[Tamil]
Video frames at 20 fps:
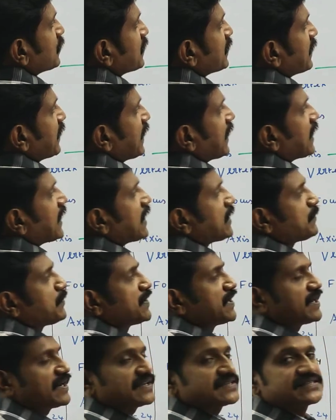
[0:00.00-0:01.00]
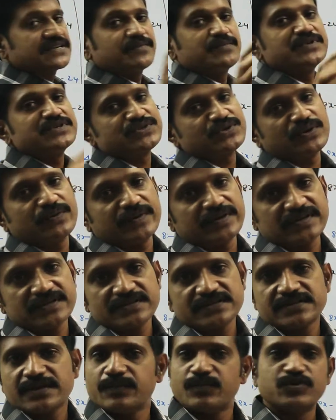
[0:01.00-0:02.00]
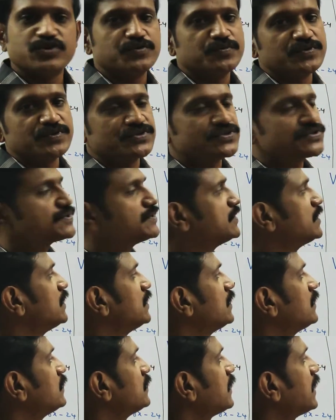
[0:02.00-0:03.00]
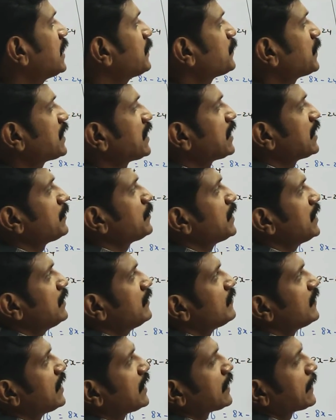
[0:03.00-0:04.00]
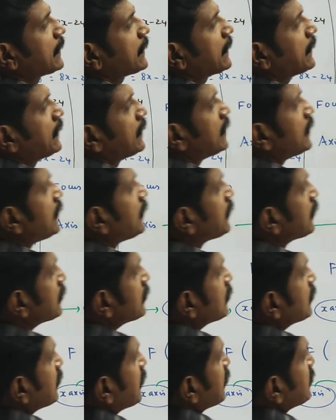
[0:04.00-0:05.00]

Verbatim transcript: ஒரு கே ஆட் பண்ணிங்கன்னா சம் இஸ் ஓவர் சம் முடிஞ்சு போச்சு ஆட் பண்ணிடலாமா வாங்க இங்கே தானே